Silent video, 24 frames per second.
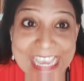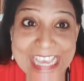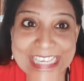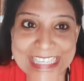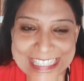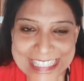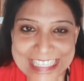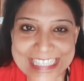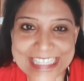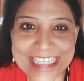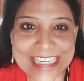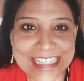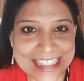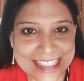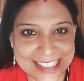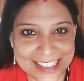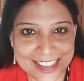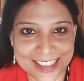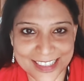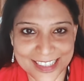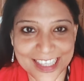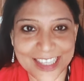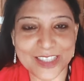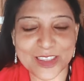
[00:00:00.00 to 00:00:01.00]

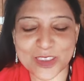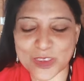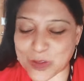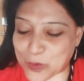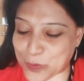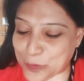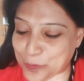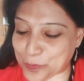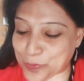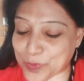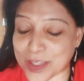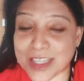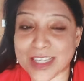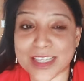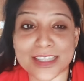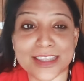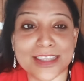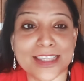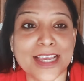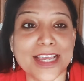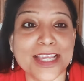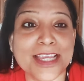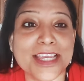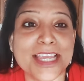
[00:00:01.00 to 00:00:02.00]
এসিডিসি তাই তো
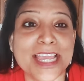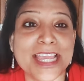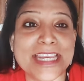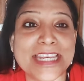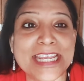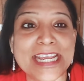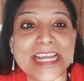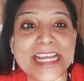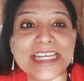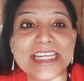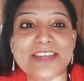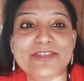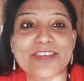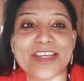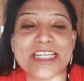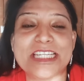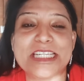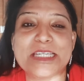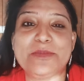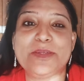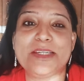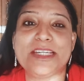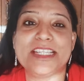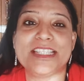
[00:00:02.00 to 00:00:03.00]
তাই এই নেগেটিভ
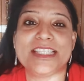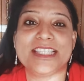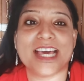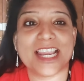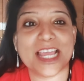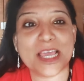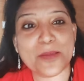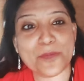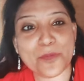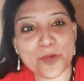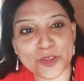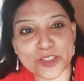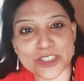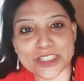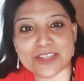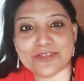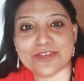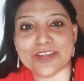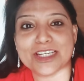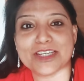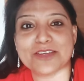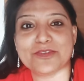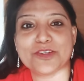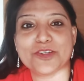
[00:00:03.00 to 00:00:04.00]
অ্যাক্টিভিটির দ্বারাই
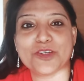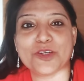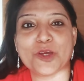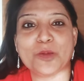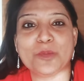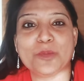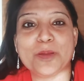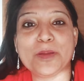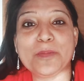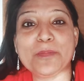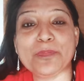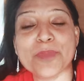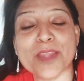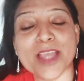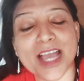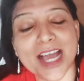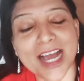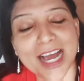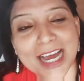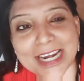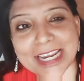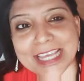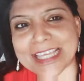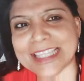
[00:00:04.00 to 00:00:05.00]
পজিটিভ অ্যাক্টিভিটি হবে
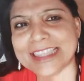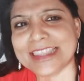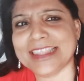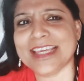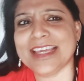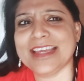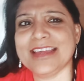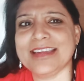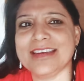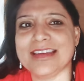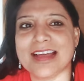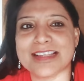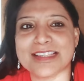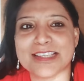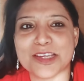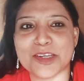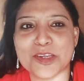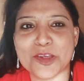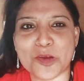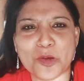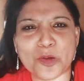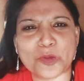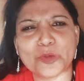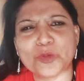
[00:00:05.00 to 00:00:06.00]
আর এতেই না
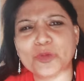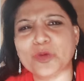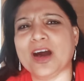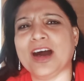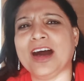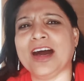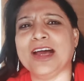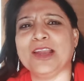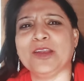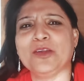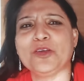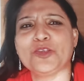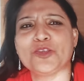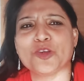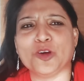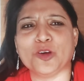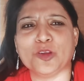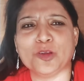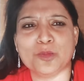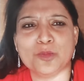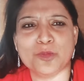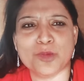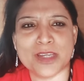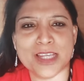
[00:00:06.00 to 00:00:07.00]
জানি কত আলো
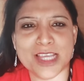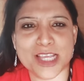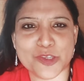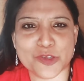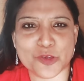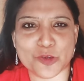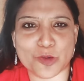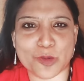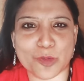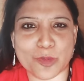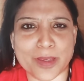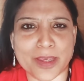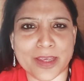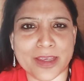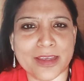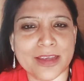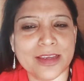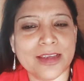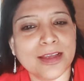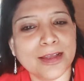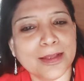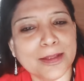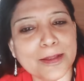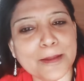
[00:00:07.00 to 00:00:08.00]
ঝলমলিয়ে জ্বলবে
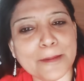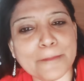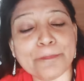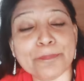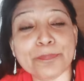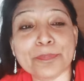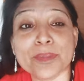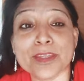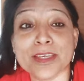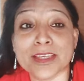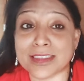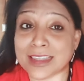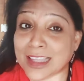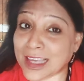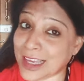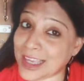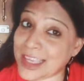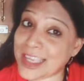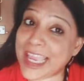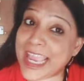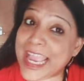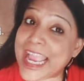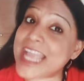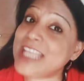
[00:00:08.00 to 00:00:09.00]
হ্যাঁ
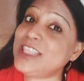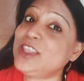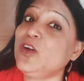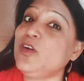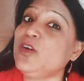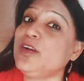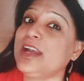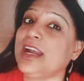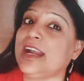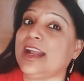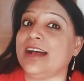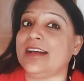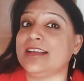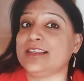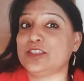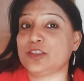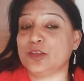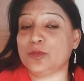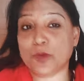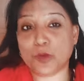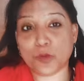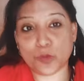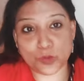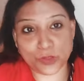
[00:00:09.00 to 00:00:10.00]
তাই এই ধরনের কাজ
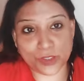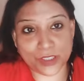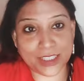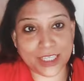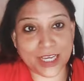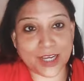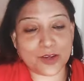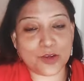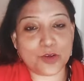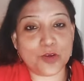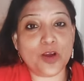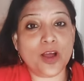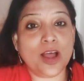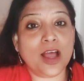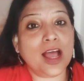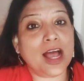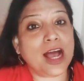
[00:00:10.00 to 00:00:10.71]
তুমি করতে থাকো